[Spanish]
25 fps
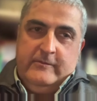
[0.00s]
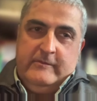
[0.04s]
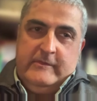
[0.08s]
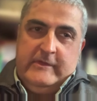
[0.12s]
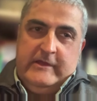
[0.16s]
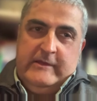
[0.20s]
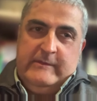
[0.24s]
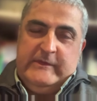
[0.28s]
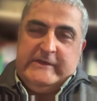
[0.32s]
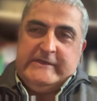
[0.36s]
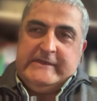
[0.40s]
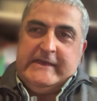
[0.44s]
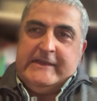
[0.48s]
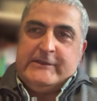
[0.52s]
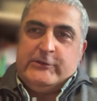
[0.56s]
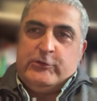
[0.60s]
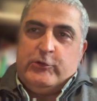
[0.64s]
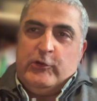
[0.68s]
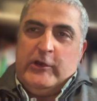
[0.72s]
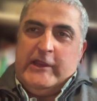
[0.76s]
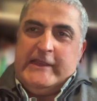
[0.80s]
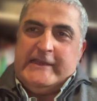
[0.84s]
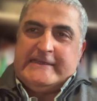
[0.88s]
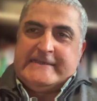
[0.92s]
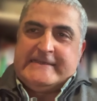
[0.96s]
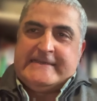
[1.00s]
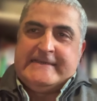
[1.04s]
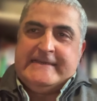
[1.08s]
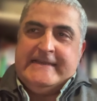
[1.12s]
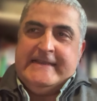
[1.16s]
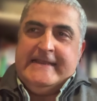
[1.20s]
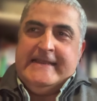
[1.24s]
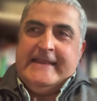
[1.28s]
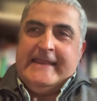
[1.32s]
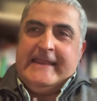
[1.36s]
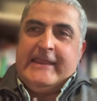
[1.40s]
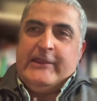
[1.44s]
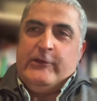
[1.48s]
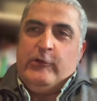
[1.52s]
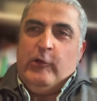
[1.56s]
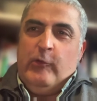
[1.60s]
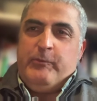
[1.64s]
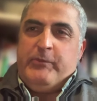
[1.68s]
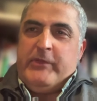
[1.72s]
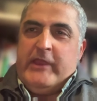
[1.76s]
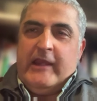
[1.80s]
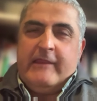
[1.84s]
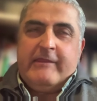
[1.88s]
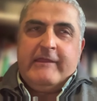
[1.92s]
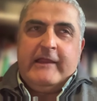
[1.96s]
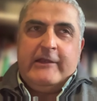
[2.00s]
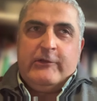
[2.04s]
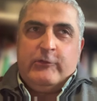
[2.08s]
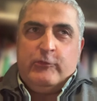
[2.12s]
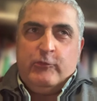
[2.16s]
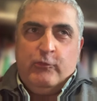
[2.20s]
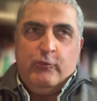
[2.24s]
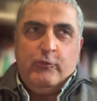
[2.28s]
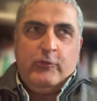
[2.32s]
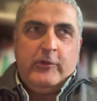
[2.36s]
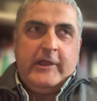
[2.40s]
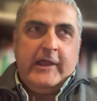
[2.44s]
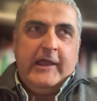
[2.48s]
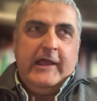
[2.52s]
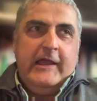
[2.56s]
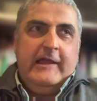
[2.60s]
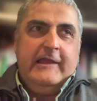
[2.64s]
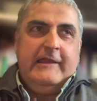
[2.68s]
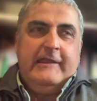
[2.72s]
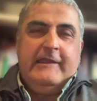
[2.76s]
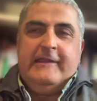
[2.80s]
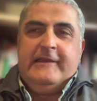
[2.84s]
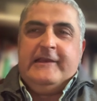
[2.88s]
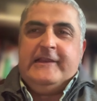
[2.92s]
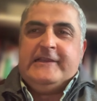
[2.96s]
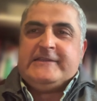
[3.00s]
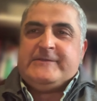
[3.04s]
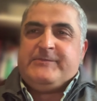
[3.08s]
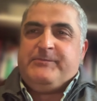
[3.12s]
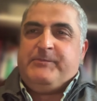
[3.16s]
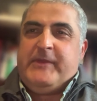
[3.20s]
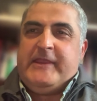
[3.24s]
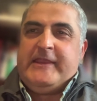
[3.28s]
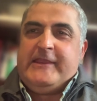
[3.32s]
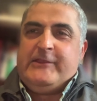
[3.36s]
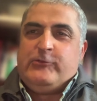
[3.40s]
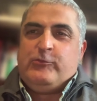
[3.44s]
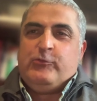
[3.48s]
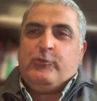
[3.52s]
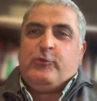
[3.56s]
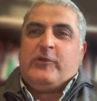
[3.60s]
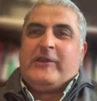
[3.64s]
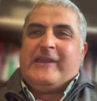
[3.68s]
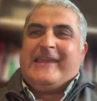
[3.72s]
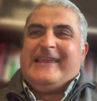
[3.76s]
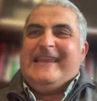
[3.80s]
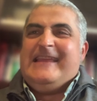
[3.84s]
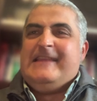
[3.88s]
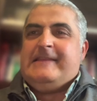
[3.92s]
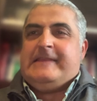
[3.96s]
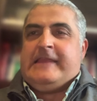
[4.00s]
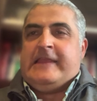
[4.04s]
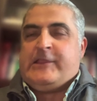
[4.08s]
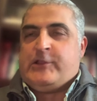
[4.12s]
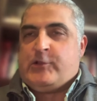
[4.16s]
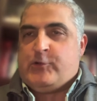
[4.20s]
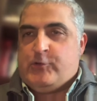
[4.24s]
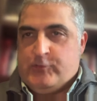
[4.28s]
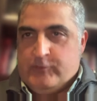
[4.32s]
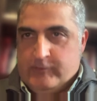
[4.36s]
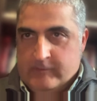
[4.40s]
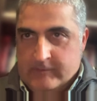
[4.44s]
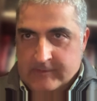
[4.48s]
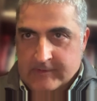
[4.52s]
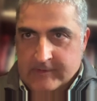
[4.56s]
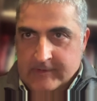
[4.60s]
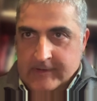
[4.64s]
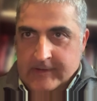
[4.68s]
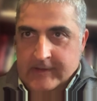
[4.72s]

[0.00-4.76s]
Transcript: A mis lectores que no pierdan nunca el espíritu crítico,